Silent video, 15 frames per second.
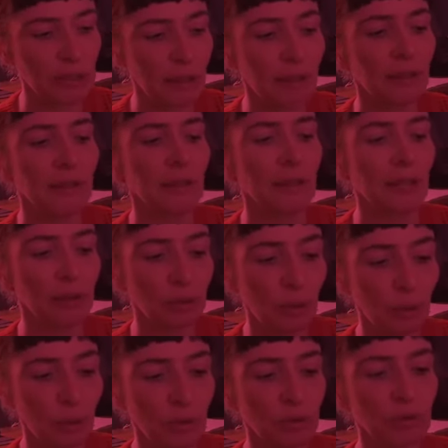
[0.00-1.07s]
et de
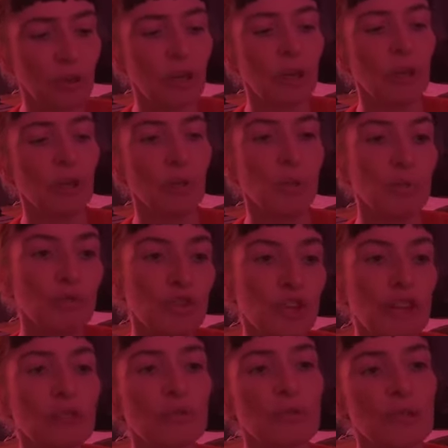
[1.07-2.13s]
l'autre, une chasse
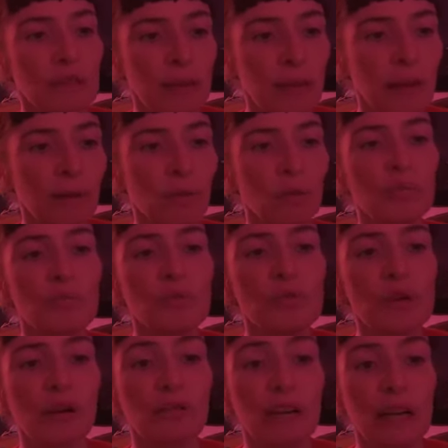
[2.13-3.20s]
aux cerfs où plusieurs
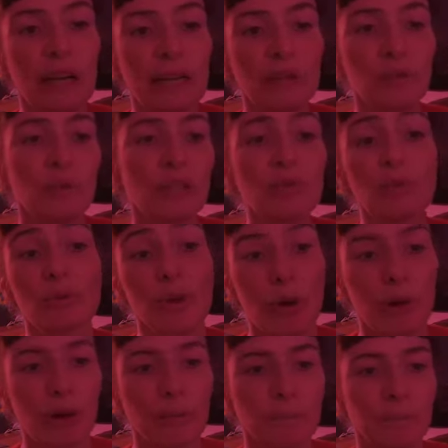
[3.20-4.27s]
valets donnaient du corps.
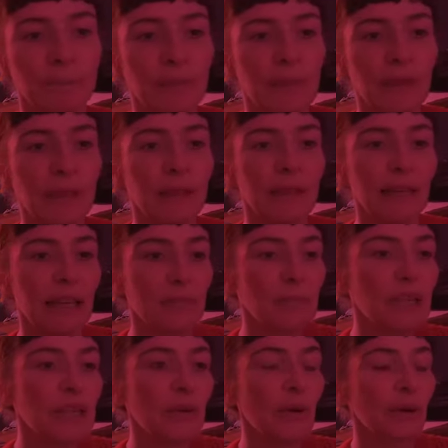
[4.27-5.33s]
Les
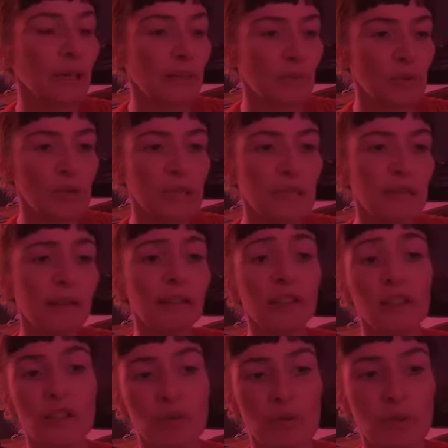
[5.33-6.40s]
piqueurs et les musiciens, qui
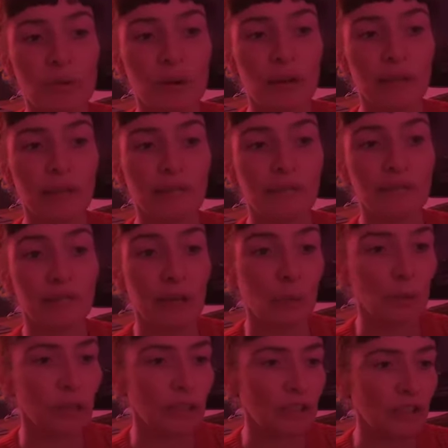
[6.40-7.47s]
jusque-là n'avaient fait
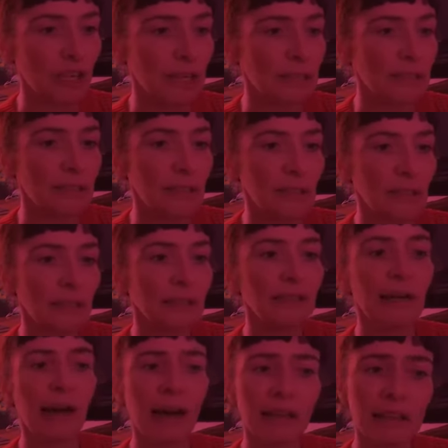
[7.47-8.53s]
aucun geste,
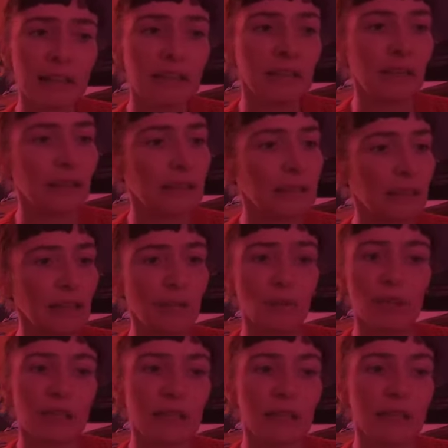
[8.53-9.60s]
inclinèrent la tête en
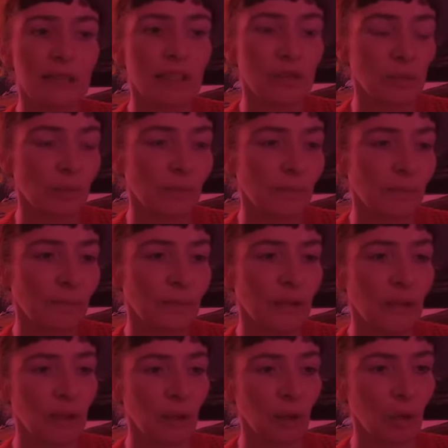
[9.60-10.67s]
signe d'adhésion.
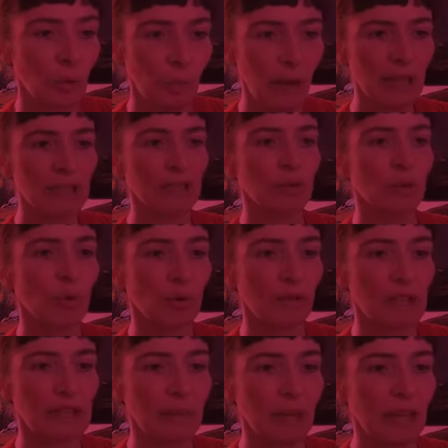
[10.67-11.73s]
Le maestro leva
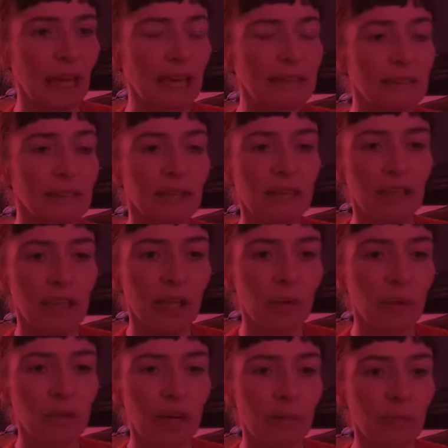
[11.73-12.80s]
sa baguette et une
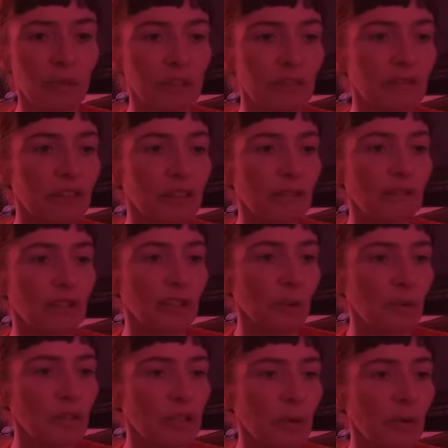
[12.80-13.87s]
harmonie vive et
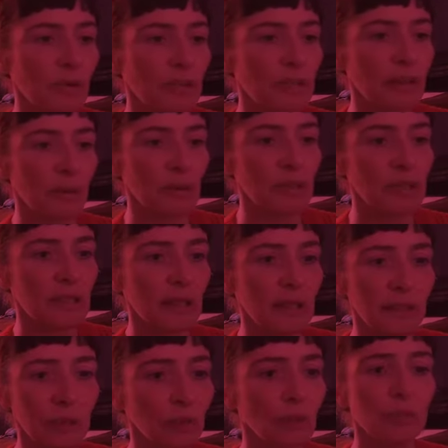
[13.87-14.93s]
dansante s'élança des
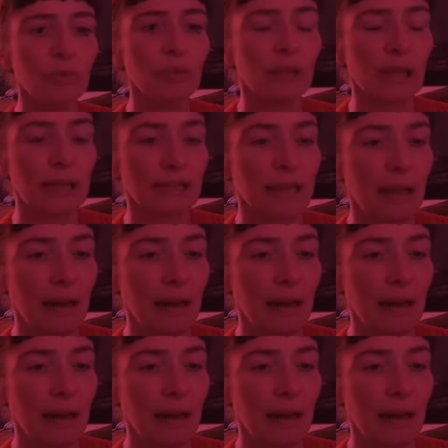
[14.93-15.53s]
deux bouts de la salle.